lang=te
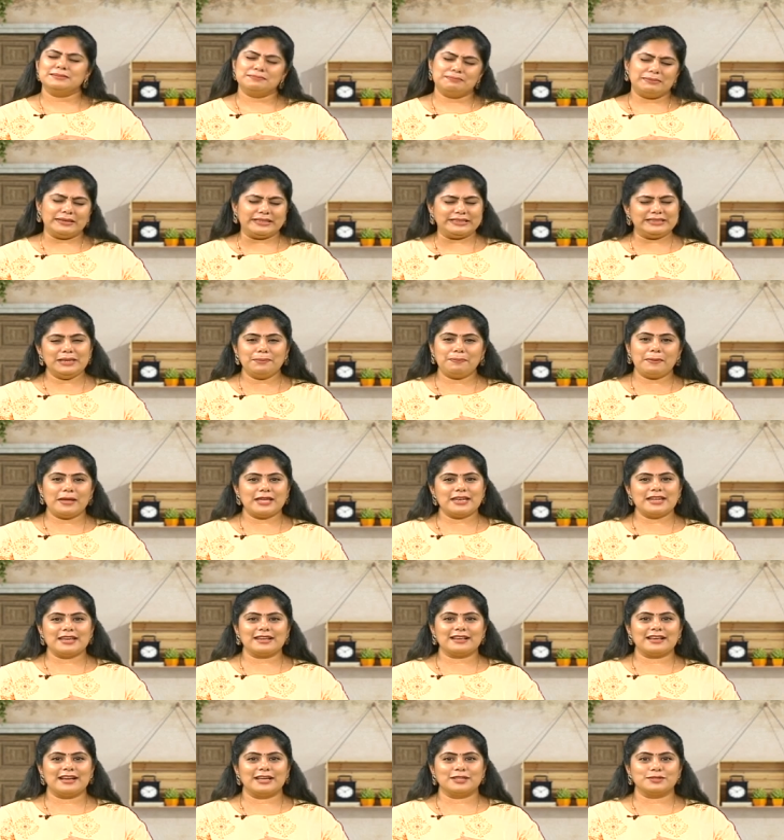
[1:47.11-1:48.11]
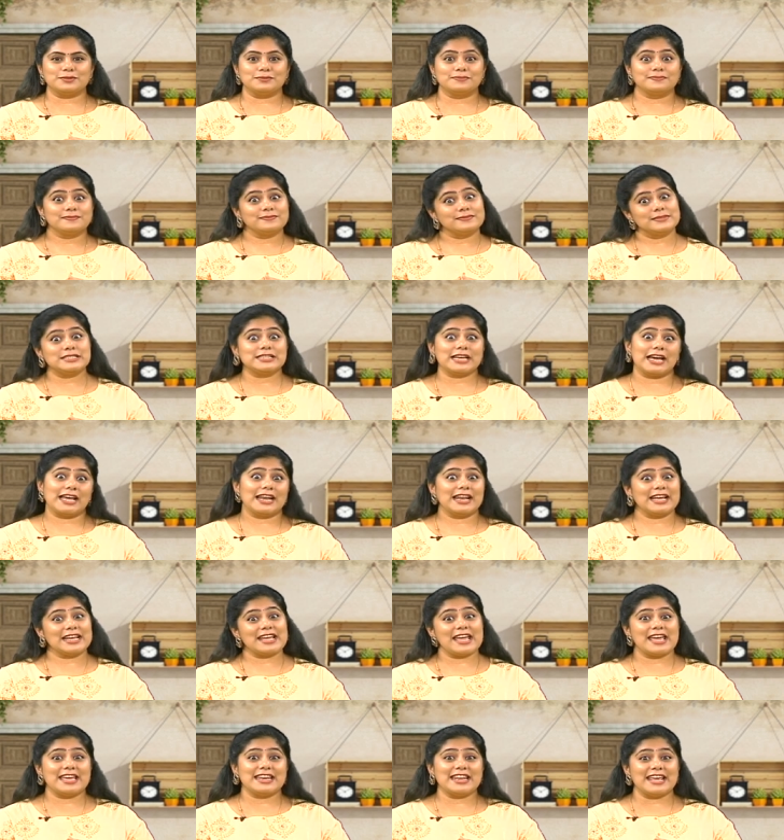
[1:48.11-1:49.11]
పెద్ద పెయినేం కాదు చాలా
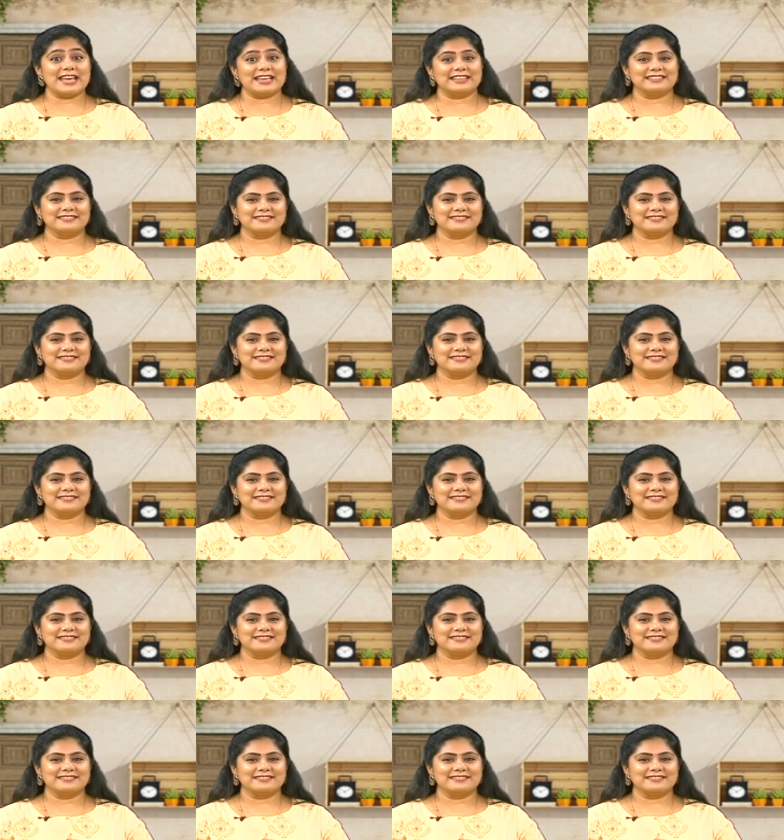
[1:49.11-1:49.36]
గెయినే